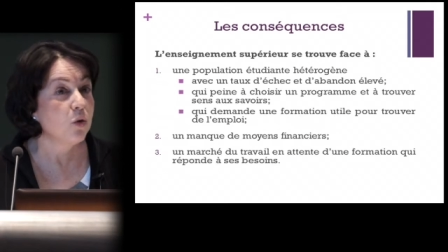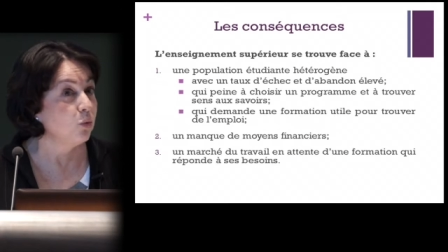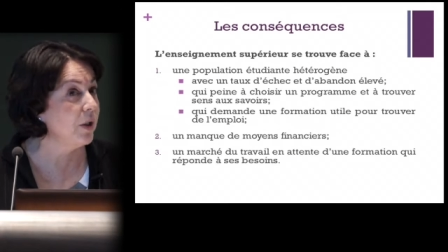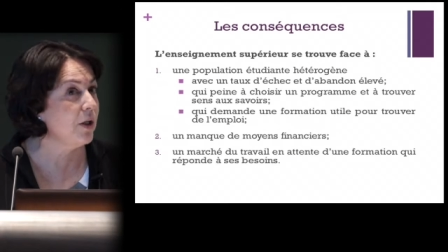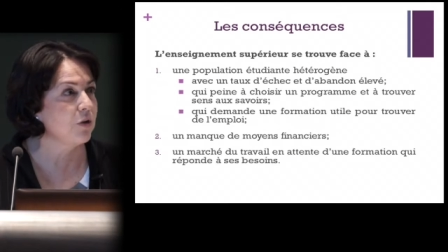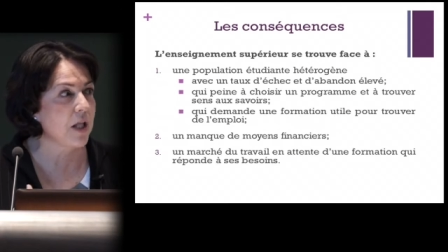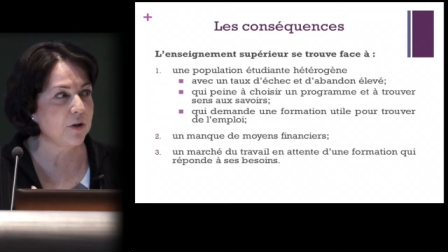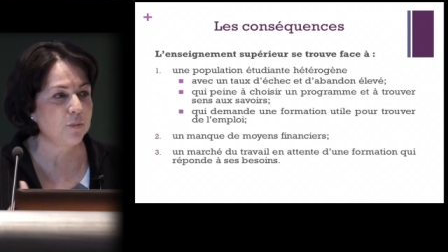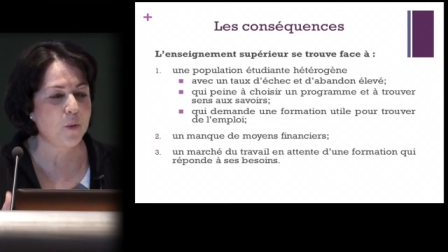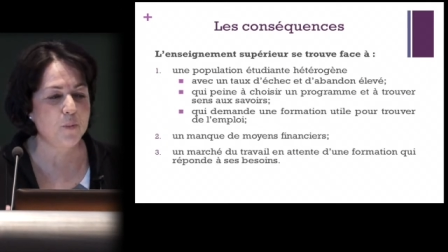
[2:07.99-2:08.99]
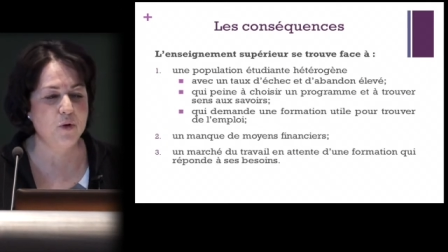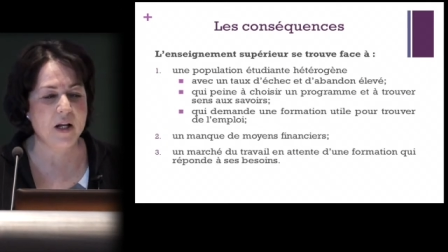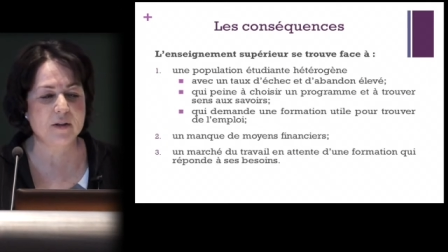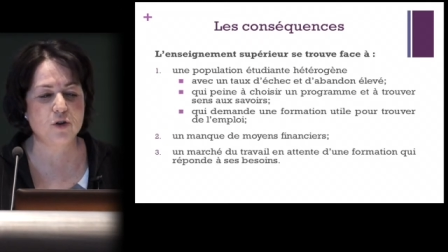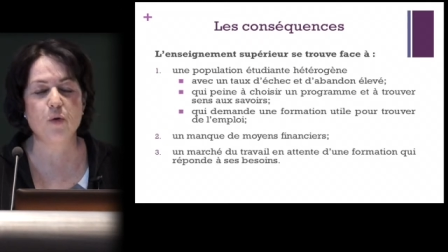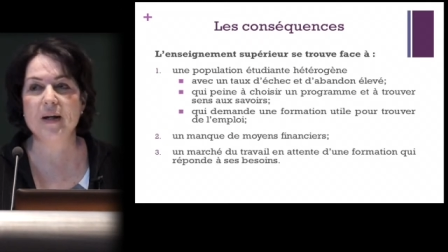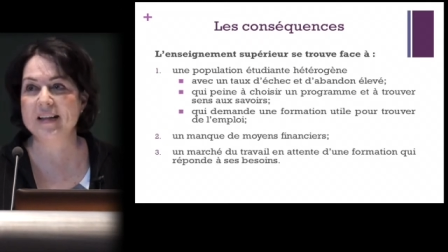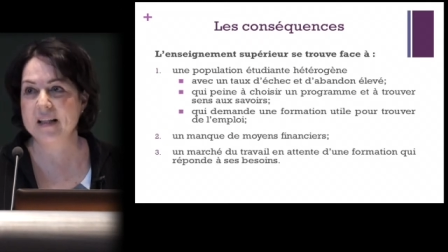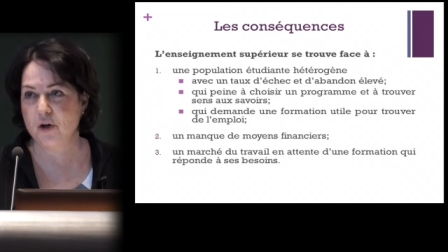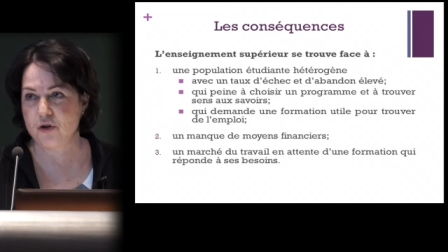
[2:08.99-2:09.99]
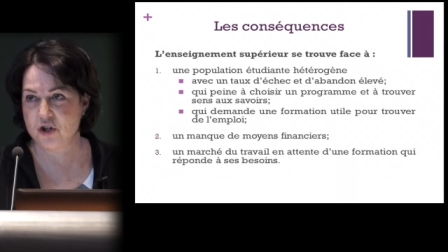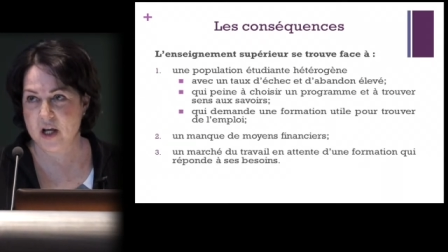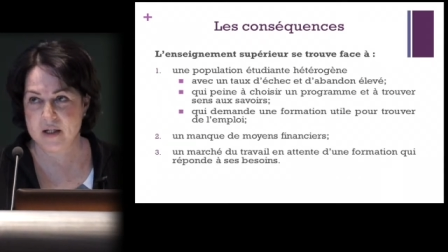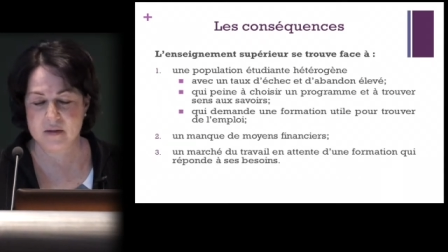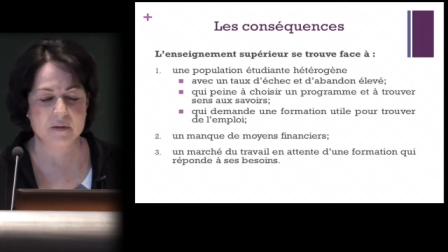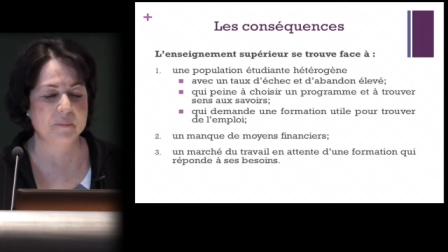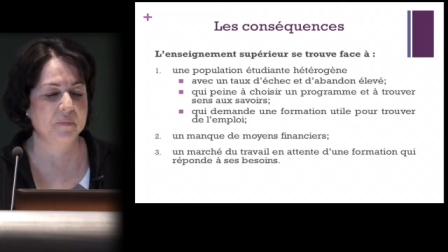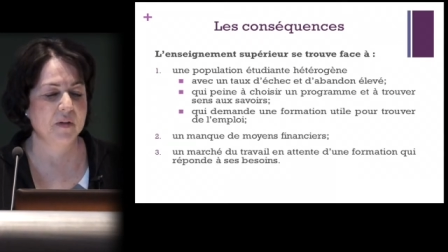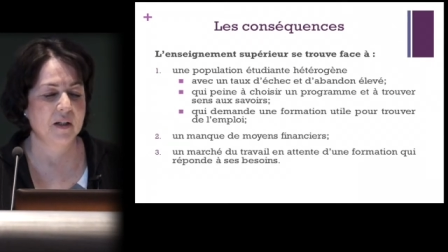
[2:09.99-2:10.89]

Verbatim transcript: Oui, on a une population hétérogène,